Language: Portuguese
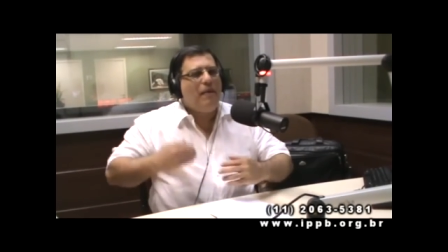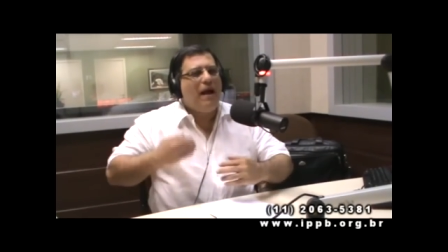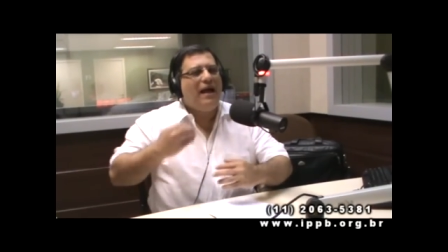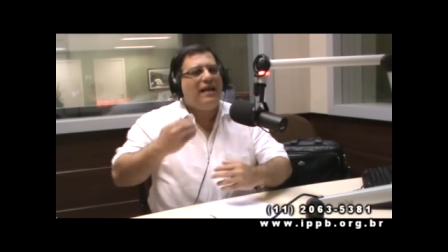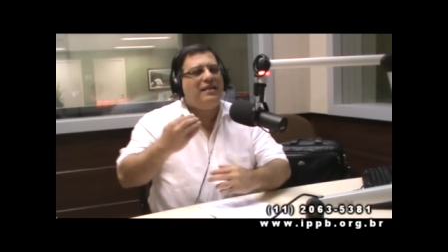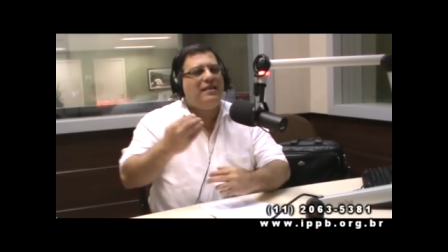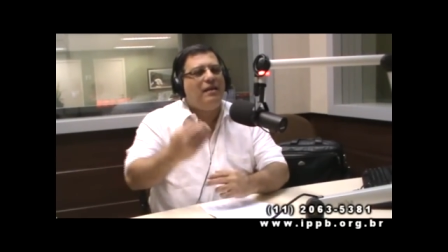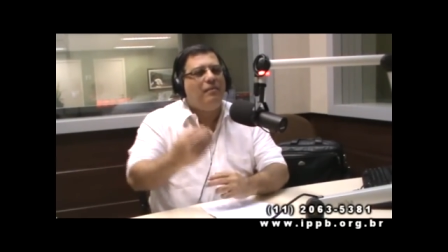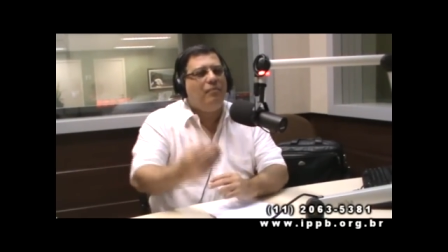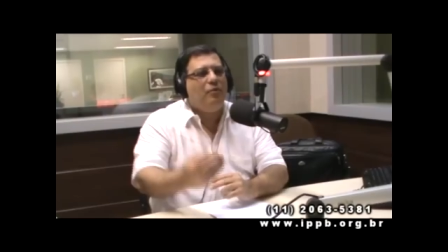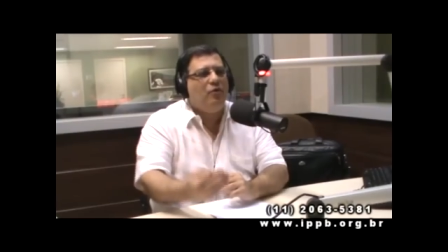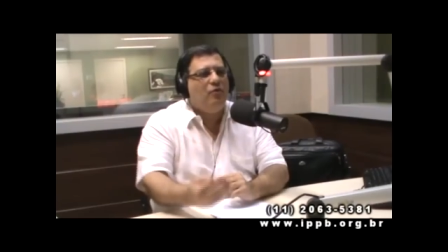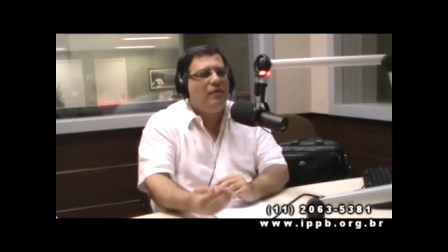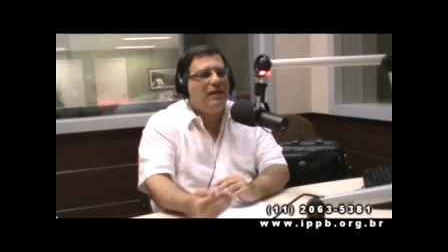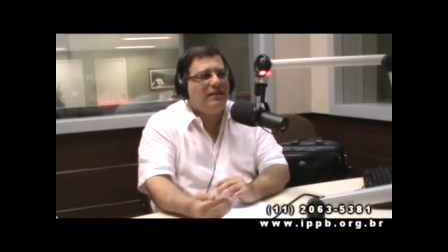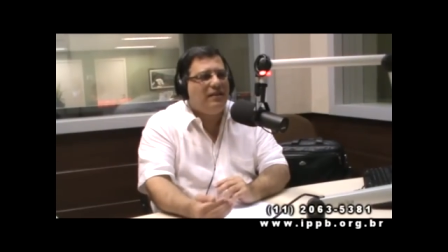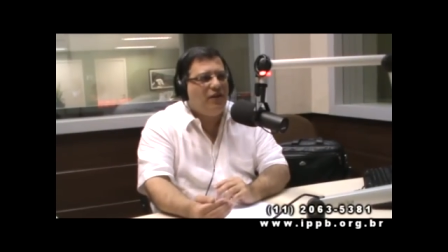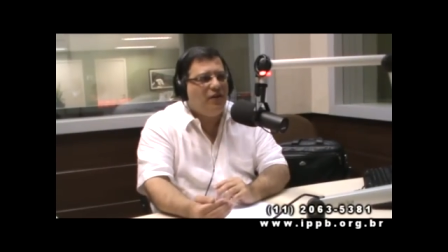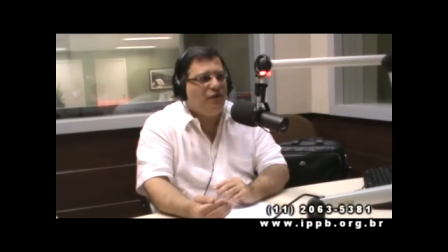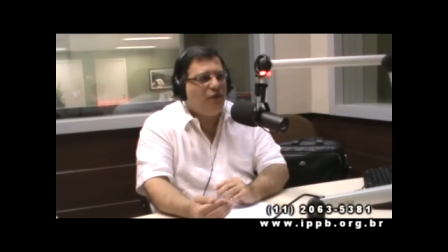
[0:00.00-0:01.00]
Passa por
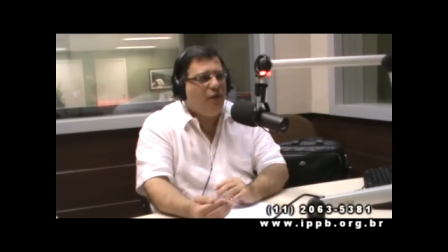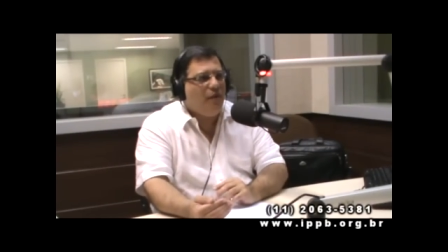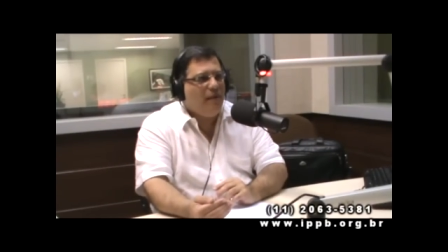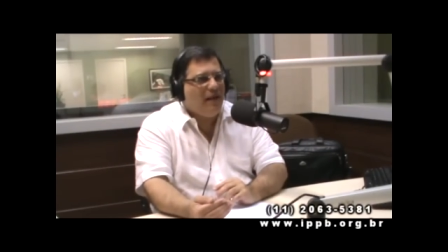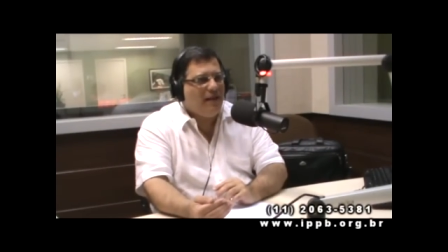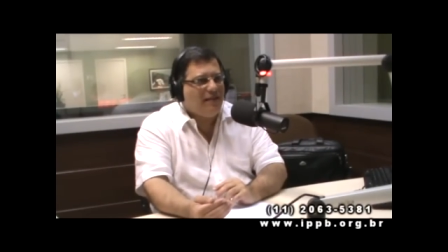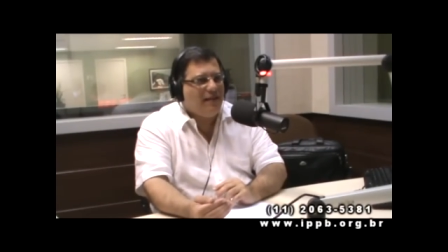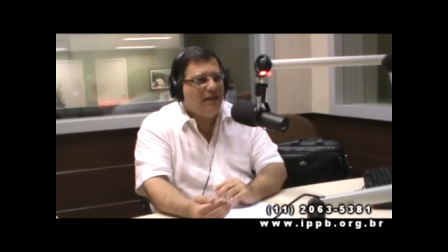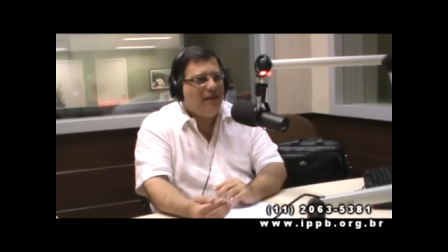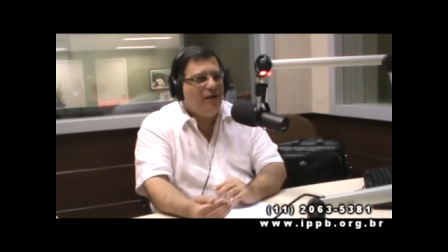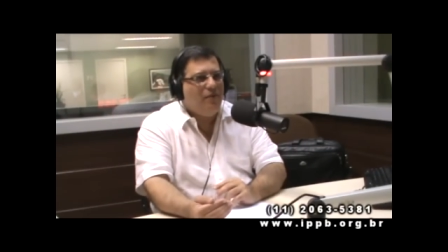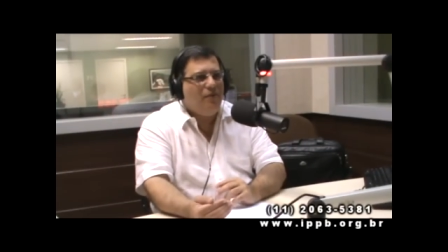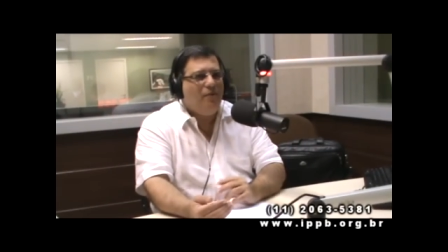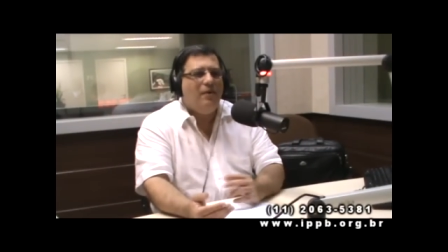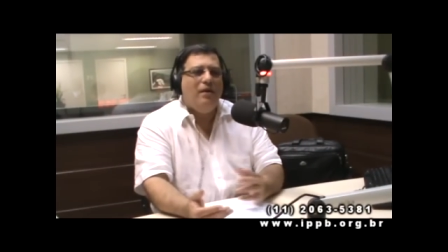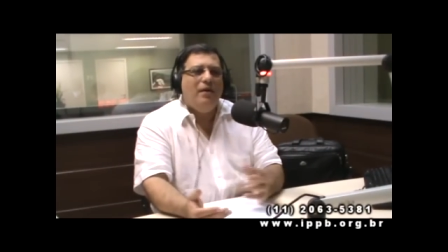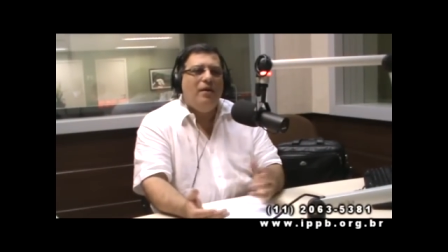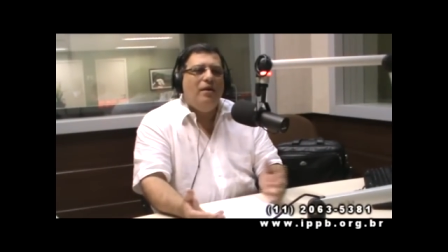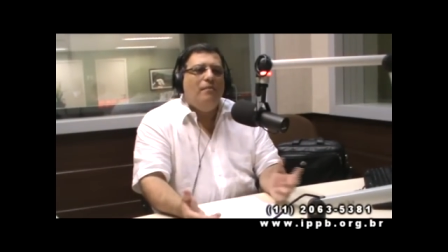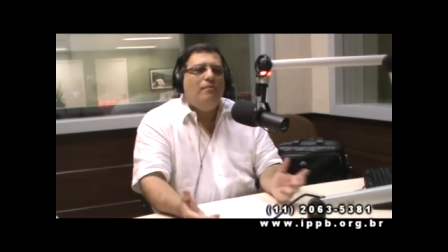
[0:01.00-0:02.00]
uma transformação